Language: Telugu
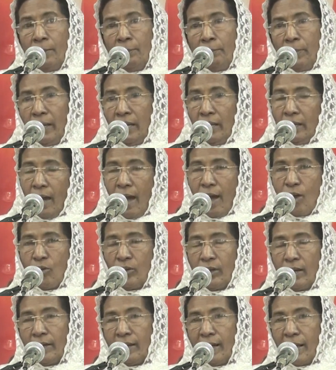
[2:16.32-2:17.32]
పెళ్లి
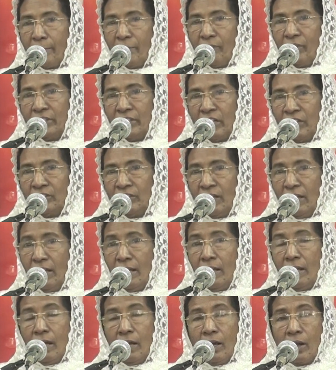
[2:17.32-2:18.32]
కాకుండా గర్భవతి అయితే
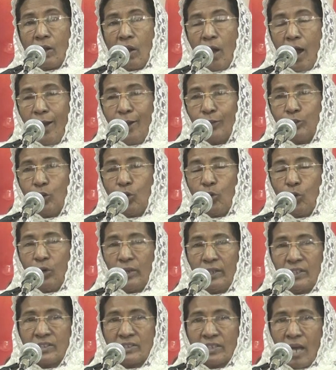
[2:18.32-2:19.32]
రాళ్ళతో
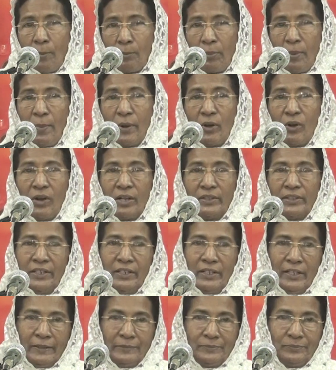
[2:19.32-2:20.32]
కొట్టి చంపమని
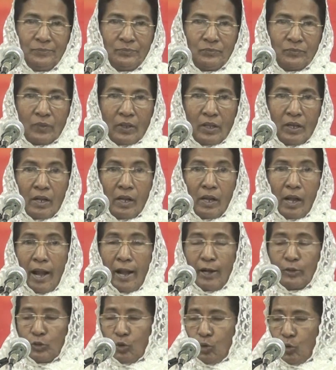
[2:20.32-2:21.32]
ఉన్నదండి
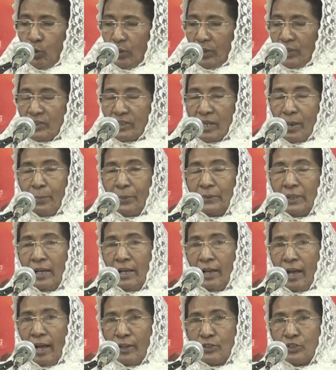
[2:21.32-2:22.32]
రాళ్ళతో కొట్టి చంపితే
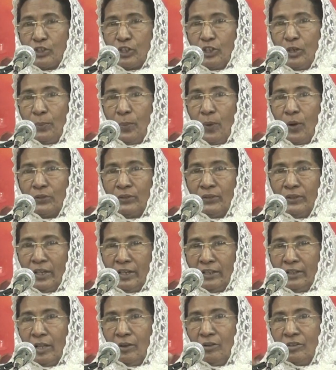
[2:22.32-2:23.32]
ఆ చెడు
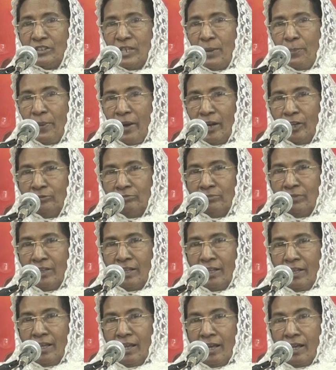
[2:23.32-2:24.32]
పోతుందని దేవుడు చెప్పాడు
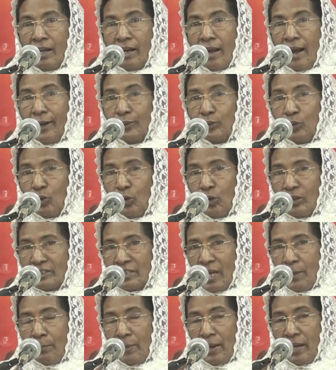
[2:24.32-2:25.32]
రాళ్ళతో కొట్టి
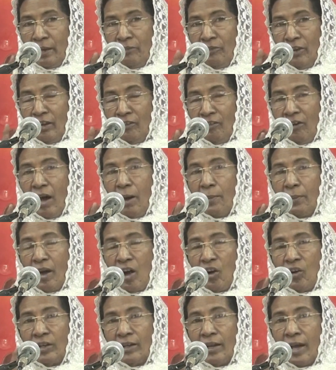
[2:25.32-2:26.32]
చంపాలి వివాహం
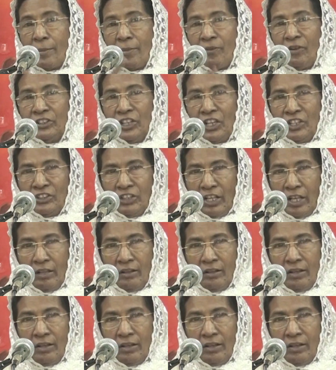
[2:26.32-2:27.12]
కాకుండా గర్భవతి అయితే